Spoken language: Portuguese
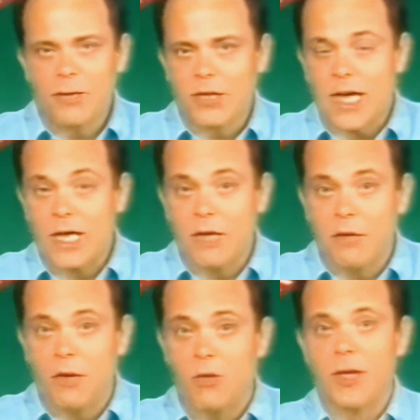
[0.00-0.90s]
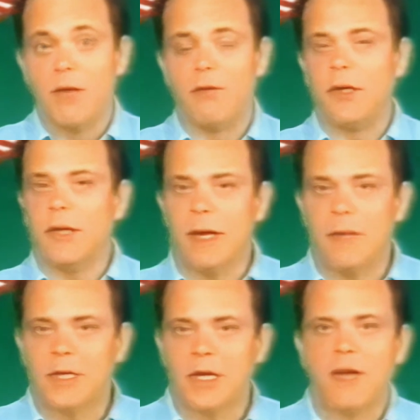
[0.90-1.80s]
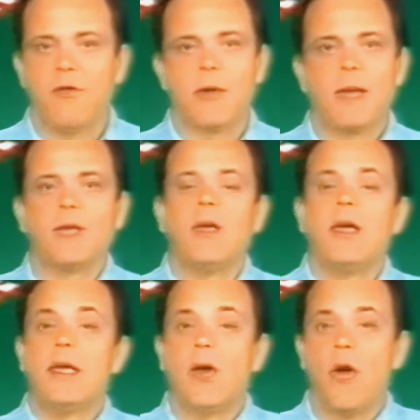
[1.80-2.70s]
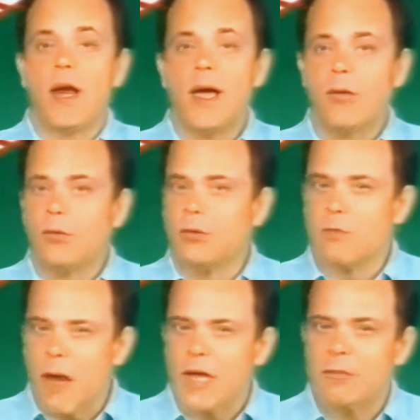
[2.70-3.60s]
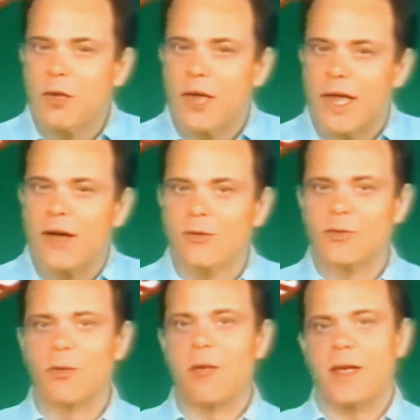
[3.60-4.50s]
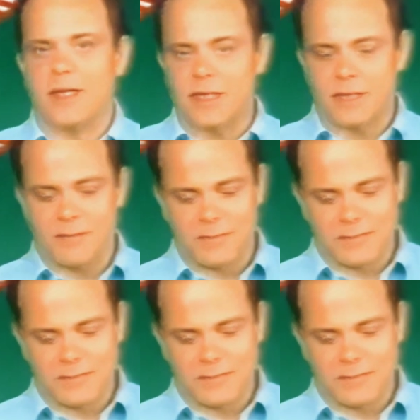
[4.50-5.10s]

O estádio Rivaldão foi inteiramente reformado e agora é um dos mais modernos do país.